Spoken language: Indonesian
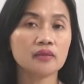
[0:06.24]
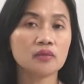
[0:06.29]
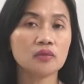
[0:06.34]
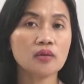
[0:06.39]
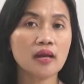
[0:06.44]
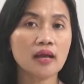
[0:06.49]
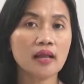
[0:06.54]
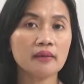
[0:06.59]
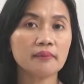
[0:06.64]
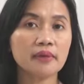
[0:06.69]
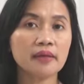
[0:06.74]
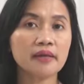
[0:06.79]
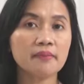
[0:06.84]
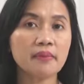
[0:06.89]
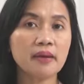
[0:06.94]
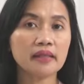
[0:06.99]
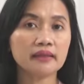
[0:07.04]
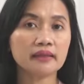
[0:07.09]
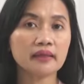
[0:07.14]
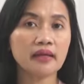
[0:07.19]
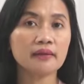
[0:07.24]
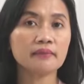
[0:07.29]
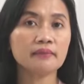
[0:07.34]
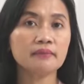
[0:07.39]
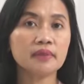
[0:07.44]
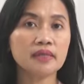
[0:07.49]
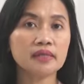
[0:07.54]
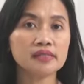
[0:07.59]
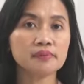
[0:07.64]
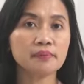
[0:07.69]
tunggal
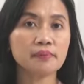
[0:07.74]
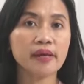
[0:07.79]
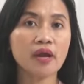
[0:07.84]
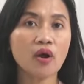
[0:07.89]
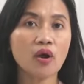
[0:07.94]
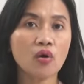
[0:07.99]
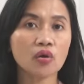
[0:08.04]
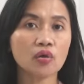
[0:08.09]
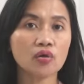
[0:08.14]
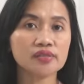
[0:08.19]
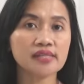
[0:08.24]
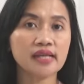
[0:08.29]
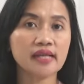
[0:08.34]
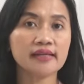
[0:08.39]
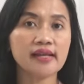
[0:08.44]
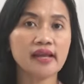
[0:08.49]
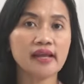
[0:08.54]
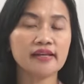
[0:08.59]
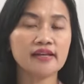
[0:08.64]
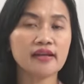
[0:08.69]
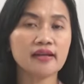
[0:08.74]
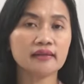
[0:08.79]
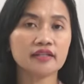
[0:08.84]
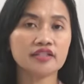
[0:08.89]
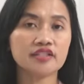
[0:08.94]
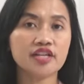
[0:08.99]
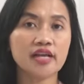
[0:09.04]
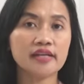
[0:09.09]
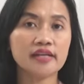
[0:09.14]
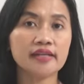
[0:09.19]
melibatkan bus PO Rosalia Indah
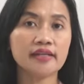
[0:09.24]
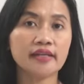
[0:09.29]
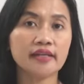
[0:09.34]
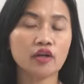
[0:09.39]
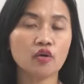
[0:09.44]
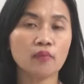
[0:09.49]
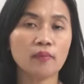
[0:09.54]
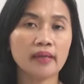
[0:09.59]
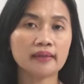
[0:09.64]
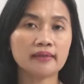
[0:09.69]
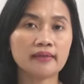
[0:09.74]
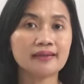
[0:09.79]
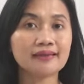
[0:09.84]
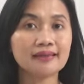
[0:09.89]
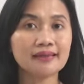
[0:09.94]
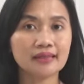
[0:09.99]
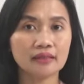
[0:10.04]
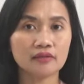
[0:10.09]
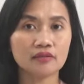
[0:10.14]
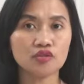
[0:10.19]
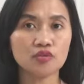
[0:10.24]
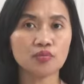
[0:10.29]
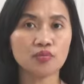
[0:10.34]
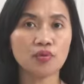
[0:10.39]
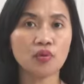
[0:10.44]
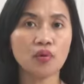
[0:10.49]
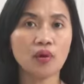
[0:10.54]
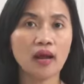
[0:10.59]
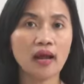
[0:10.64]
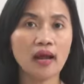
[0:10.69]
terjadi di kilometer
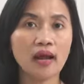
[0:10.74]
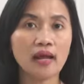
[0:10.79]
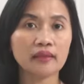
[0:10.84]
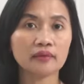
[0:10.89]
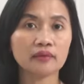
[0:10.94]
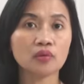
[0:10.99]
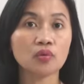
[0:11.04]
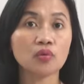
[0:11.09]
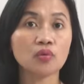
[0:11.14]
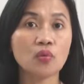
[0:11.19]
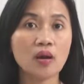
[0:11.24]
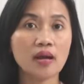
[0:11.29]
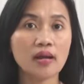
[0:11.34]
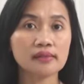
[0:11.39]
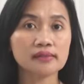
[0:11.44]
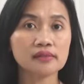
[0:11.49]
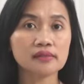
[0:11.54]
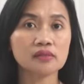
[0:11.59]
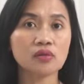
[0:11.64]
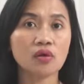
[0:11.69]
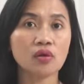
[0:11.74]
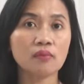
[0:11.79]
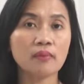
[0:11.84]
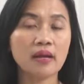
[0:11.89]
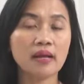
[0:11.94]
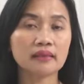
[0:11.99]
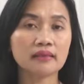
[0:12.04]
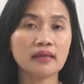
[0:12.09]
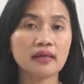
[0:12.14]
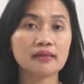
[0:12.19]
370A atau ruas Tol
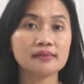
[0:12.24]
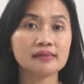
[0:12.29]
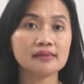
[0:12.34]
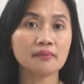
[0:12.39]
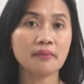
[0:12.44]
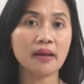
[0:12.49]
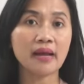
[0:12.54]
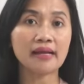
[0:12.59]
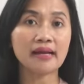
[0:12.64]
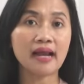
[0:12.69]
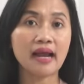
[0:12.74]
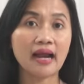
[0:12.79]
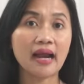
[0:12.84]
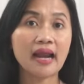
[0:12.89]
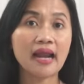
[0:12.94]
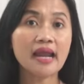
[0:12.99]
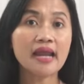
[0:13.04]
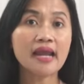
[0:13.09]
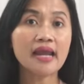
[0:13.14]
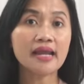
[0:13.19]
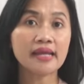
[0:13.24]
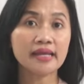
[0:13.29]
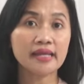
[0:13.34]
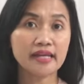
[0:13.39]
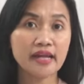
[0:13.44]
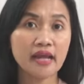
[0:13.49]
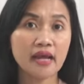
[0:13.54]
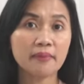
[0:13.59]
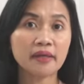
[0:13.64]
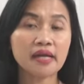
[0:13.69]
Batang Semarang
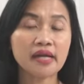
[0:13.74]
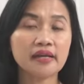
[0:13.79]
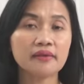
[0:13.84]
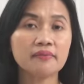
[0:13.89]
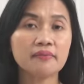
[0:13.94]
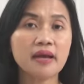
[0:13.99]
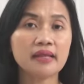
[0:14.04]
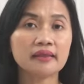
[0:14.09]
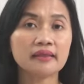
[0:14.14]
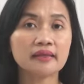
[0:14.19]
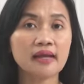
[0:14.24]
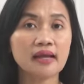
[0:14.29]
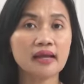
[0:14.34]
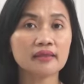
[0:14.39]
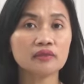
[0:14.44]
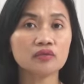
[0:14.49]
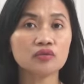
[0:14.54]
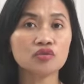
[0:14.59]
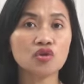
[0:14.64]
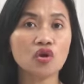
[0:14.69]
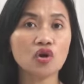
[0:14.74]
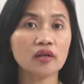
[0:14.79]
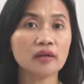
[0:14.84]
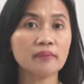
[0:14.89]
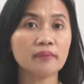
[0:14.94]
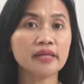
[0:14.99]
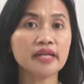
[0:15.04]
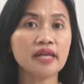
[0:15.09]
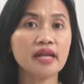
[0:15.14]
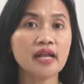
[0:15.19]
hingga mengakibatkan tujuh
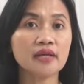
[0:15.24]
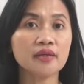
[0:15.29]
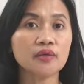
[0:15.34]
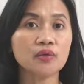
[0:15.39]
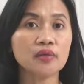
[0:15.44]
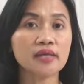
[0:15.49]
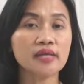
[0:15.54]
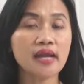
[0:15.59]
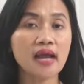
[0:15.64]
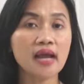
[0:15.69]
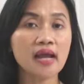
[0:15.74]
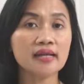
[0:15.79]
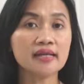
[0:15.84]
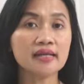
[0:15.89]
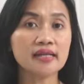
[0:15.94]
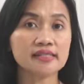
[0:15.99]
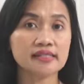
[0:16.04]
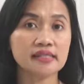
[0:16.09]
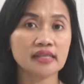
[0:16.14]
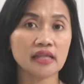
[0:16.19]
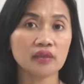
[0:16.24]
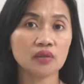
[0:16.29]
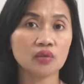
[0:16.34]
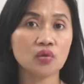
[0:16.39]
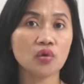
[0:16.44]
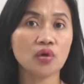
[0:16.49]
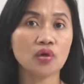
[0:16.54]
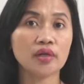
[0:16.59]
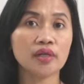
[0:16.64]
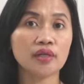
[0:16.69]
orang meninggal dunia dan
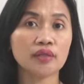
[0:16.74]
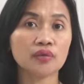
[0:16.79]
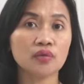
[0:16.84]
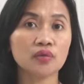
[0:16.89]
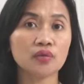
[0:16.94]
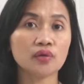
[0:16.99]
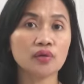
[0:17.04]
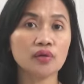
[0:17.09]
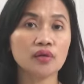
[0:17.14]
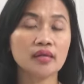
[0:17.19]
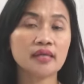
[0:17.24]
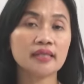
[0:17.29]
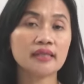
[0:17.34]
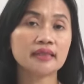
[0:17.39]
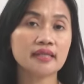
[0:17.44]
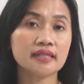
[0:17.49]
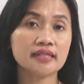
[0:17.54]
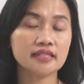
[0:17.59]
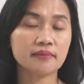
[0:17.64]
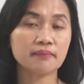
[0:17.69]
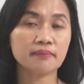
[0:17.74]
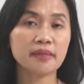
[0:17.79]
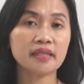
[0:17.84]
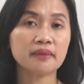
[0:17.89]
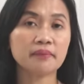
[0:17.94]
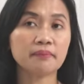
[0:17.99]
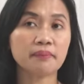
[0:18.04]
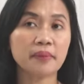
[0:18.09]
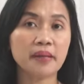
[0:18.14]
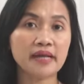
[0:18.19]
satu kondektur
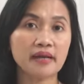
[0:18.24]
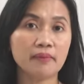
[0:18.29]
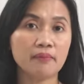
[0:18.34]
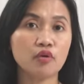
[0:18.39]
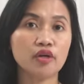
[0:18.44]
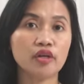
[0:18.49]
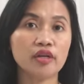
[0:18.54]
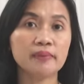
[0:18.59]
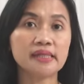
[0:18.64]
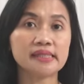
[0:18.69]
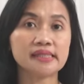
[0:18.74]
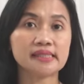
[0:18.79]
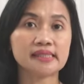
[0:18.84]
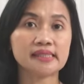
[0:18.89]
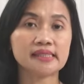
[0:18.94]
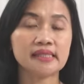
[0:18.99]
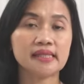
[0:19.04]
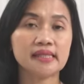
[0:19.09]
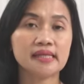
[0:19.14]
terjepit pada bodi bus.